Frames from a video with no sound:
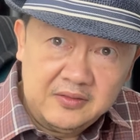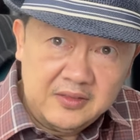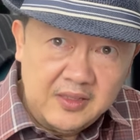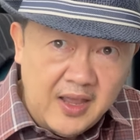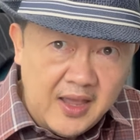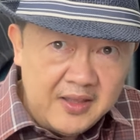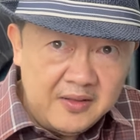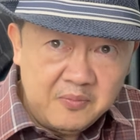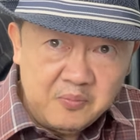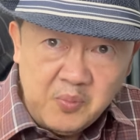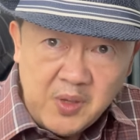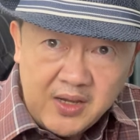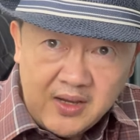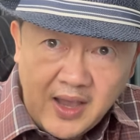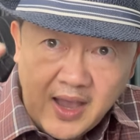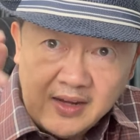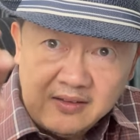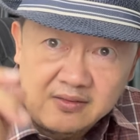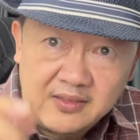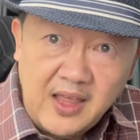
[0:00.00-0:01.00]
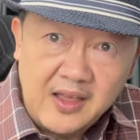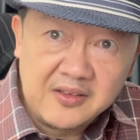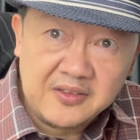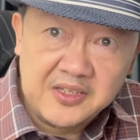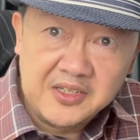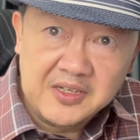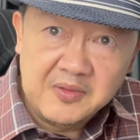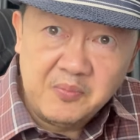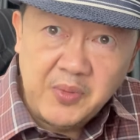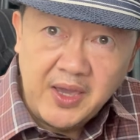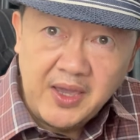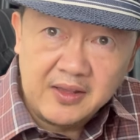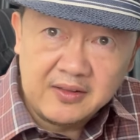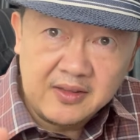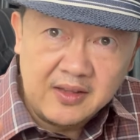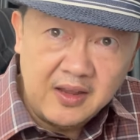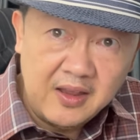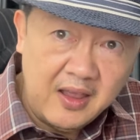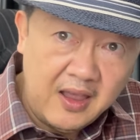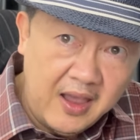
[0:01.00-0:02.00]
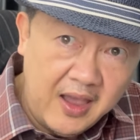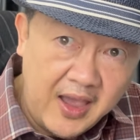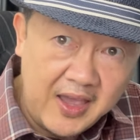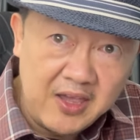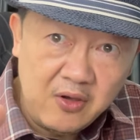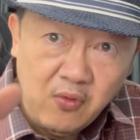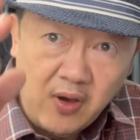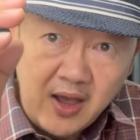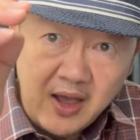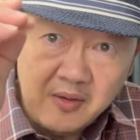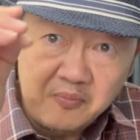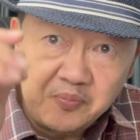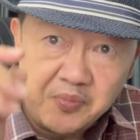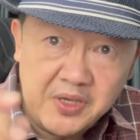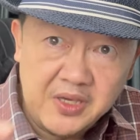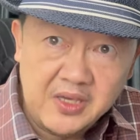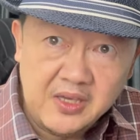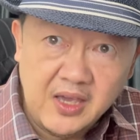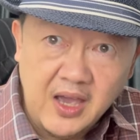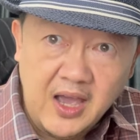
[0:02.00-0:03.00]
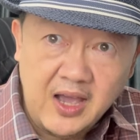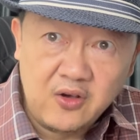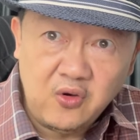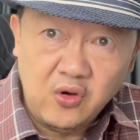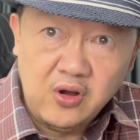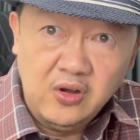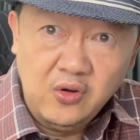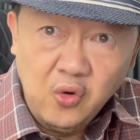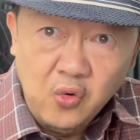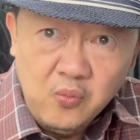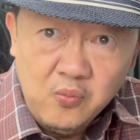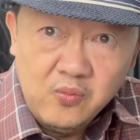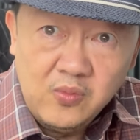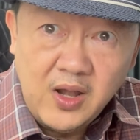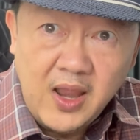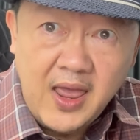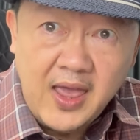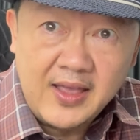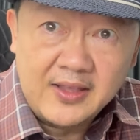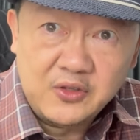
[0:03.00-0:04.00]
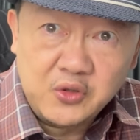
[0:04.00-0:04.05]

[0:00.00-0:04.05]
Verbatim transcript: ได้มีการตั้งชื่อเพจให้ว่าพี่ยาคนลุมและ